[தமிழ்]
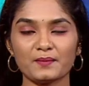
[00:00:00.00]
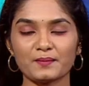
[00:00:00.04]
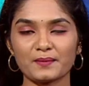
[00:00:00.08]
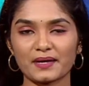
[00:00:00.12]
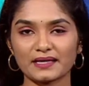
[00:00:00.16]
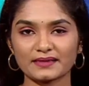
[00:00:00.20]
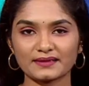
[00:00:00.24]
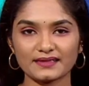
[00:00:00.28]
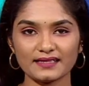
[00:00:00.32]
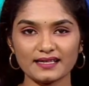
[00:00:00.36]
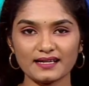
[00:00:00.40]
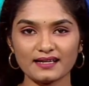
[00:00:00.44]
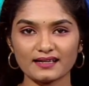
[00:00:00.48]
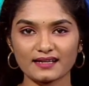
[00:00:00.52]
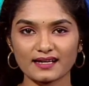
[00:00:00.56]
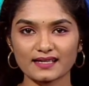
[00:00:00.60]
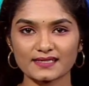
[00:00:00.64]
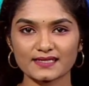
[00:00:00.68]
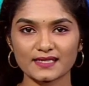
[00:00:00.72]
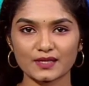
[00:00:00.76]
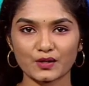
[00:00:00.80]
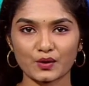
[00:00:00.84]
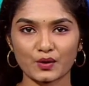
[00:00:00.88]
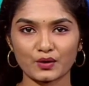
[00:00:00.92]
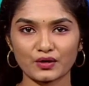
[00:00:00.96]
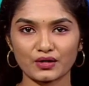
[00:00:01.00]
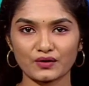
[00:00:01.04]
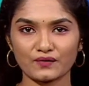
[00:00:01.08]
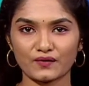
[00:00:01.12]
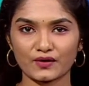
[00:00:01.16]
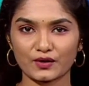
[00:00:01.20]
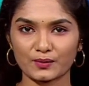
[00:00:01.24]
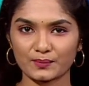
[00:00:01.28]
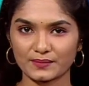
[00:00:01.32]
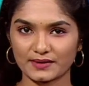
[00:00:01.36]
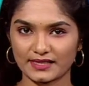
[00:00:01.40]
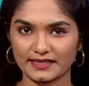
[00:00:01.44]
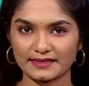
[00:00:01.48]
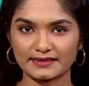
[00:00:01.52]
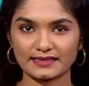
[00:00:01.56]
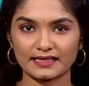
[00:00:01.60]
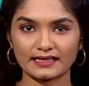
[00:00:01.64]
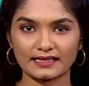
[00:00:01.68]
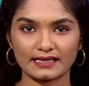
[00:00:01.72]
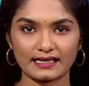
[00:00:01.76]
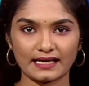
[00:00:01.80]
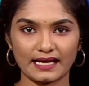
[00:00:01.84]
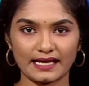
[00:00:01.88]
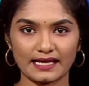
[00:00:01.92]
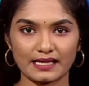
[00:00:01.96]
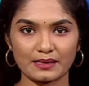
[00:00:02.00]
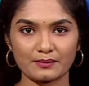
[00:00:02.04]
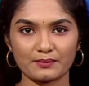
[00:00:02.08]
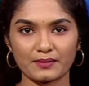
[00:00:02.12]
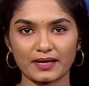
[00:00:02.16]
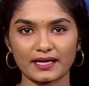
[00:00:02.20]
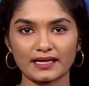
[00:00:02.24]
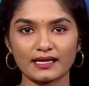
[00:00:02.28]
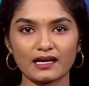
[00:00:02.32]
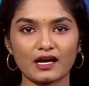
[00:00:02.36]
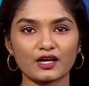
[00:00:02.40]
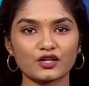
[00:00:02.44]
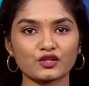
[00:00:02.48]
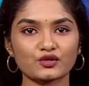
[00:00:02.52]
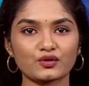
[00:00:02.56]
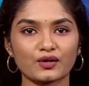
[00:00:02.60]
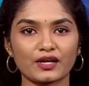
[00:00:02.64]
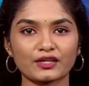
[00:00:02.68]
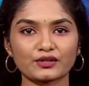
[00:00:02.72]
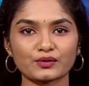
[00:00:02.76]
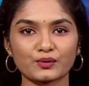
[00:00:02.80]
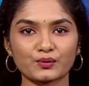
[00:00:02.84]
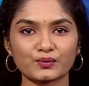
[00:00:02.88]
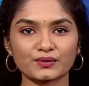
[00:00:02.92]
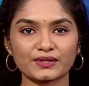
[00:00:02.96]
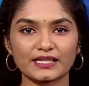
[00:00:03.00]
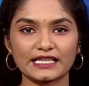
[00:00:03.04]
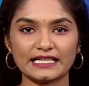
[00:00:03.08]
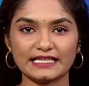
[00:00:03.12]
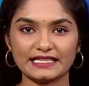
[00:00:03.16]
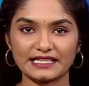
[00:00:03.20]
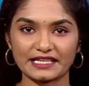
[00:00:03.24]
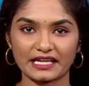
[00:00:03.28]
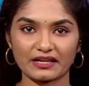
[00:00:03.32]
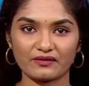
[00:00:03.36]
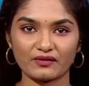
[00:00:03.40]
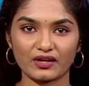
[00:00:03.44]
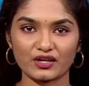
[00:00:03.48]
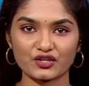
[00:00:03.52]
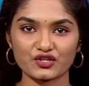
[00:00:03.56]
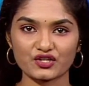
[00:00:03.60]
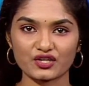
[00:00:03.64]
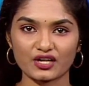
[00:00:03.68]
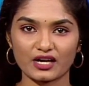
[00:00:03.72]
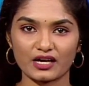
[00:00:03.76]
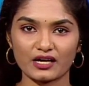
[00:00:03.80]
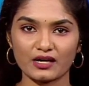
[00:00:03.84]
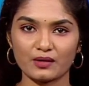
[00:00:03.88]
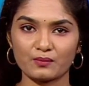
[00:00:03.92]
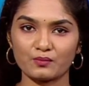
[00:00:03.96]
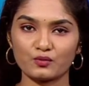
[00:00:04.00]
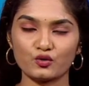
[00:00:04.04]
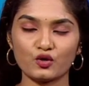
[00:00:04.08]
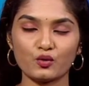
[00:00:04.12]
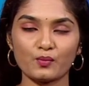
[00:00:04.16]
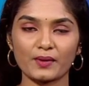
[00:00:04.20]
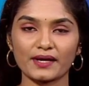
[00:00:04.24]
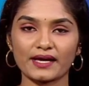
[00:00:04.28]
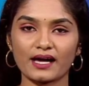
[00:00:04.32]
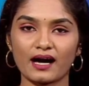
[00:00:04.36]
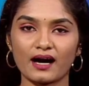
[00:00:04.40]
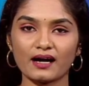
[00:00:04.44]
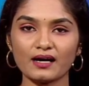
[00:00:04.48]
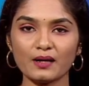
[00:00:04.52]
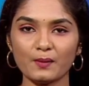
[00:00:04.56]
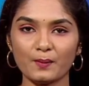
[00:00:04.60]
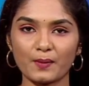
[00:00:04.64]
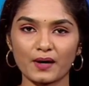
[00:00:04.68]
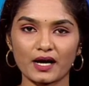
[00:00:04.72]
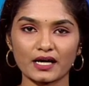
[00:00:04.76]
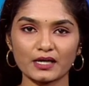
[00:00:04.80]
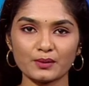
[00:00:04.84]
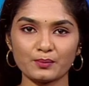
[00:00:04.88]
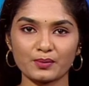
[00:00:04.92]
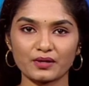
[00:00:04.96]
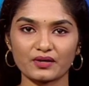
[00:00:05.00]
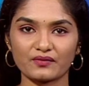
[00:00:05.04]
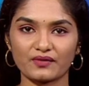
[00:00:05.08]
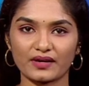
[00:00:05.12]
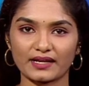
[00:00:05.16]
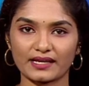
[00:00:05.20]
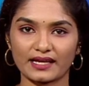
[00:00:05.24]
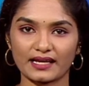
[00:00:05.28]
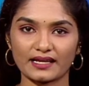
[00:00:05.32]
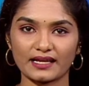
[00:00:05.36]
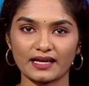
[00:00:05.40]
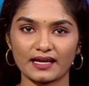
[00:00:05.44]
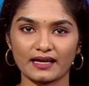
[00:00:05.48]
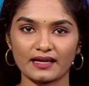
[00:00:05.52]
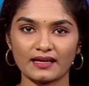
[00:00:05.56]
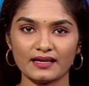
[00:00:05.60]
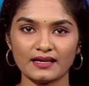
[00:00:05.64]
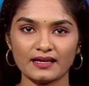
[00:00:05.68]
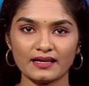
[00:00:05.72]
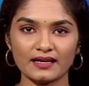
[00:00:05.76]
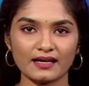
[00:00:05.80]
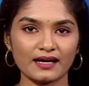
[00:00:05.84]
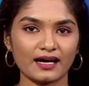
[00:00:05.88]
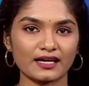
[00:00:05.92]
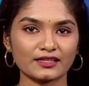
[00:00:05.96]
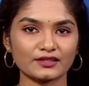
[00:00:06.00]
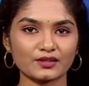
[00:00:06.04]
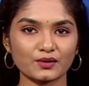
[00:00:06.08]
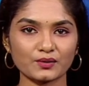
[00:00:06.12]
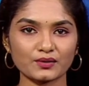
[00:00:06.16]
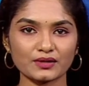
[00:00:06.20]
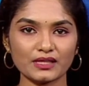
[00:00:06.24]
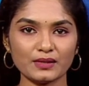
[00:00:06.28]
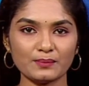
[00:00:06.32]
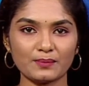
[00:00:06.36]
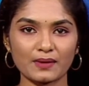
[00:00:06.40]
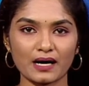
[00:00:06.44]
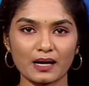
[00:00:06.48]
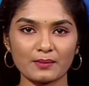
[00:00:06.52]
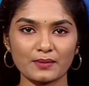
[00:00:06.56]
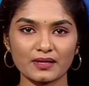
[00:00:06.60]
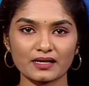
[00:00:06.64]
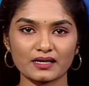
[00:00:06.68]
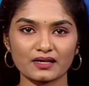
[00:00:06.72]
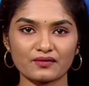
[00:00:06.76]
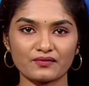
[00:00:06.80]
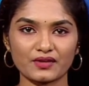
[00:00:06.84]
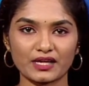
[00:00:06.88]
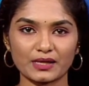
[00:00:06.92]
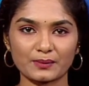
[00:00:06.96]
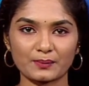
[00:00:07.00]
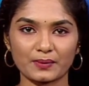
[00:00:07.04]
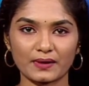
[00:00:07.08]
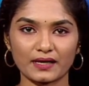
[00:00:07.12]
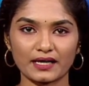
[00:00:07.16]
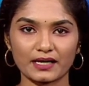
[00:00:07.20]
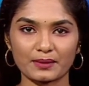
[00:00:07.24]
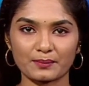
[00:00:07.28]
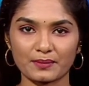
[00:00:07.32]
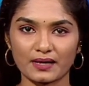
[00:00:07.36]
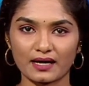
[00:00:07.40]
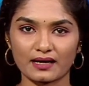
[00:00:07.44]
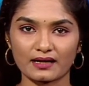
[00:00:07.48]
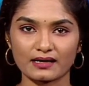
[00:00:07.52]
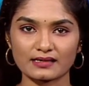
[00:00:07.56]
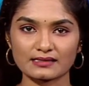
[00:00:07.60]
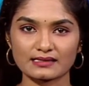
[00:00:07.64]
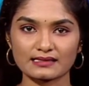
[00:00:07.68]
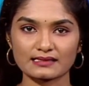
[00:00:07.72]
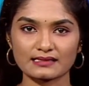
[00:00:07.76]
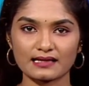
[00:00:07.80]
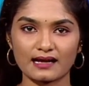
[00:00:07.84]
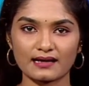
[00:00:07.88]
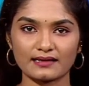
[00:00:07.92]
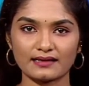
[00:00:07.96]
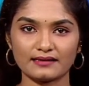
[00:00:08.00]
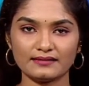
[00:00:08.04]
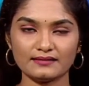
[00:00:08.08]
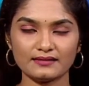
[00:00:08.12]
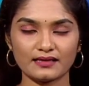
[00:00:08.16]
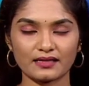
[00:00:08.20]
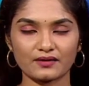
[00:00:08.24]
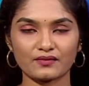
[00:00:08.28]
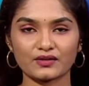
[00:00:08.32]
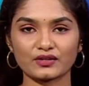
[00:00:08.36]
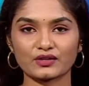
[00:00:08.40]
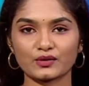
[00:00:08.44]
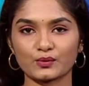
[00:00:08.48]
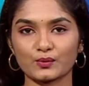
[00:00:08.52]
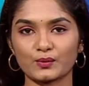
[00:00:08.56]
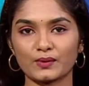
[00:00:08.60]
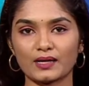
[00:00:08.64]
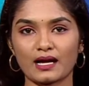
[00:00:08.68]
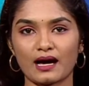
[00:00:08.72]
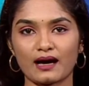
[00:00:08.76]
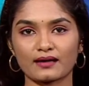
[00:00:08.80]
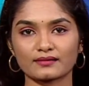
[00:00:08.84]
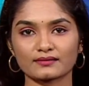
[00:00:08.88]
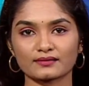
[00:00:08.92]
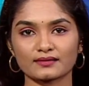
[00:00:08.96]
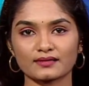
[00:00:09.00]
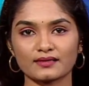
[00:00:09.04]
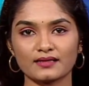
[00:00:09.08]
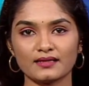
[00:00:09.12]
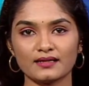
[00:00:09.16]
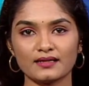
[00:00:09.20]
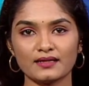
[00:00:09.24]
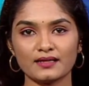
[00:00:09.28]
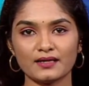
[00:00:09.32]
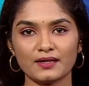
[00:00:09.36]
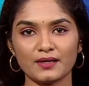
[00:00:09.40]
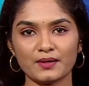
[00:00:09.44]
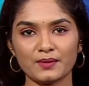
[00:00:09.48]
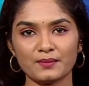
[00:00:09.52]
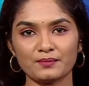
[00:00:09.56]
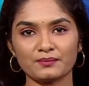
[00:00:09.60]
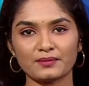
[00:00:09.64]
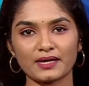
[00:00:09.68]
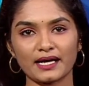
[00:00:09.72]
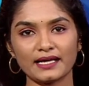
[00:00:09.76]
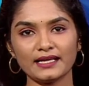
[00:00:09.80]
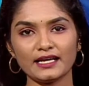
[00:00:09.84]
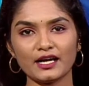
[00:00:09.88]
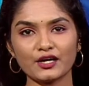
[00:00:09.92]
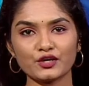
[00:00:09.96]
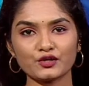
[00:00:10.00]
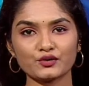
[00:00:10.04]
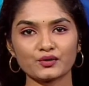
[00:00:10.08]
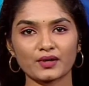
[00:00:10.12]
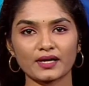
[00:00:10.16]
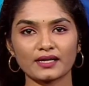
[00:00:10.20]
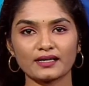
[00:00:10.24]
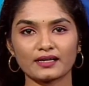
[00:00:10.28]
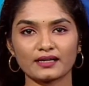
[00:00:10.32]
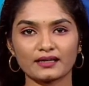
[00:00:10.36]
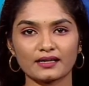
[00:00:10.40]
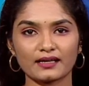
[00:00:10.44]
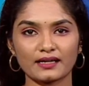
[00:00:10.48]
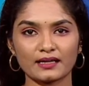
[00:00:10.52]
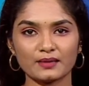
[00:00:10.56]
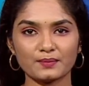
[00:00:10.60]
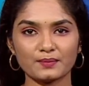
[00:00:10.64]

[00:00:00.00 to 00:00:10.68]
மத்திய அரசு கொண்டு வரும் திட்டங்களை மயிலாடுதுறை தொகுதியில் நிறைவேற்ற முழுமையாக பாடுபடுவேன் என அத்தொகுதி பாமக வேட்பாளர் மா க ஸ்டாலின் தெரிவித்துள்ளார் மயிலாடுதுறை நகர